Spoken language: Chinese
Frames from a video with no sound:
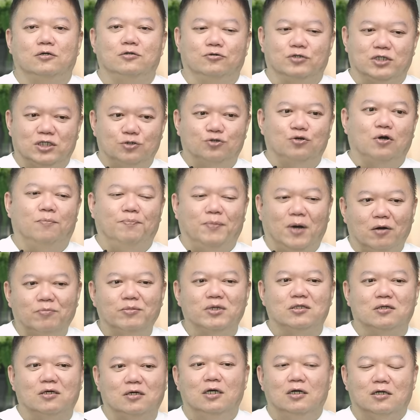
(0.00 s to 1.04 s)
有兴趣要报
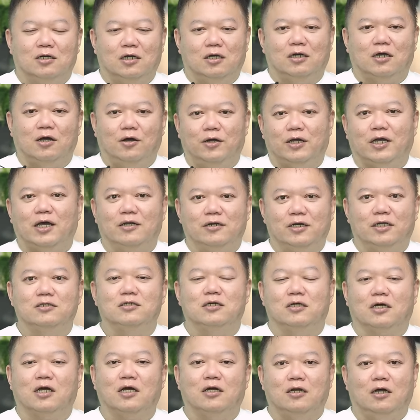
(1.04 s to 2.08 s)
名的，可以赶快看链
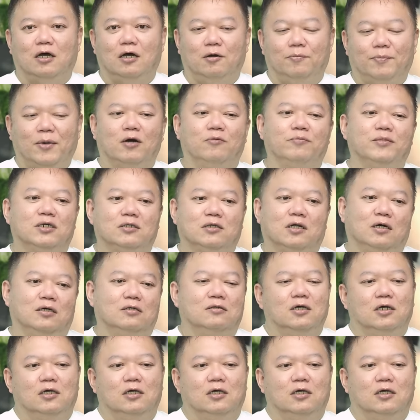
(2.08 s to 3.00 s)
接，看啊，报名啊。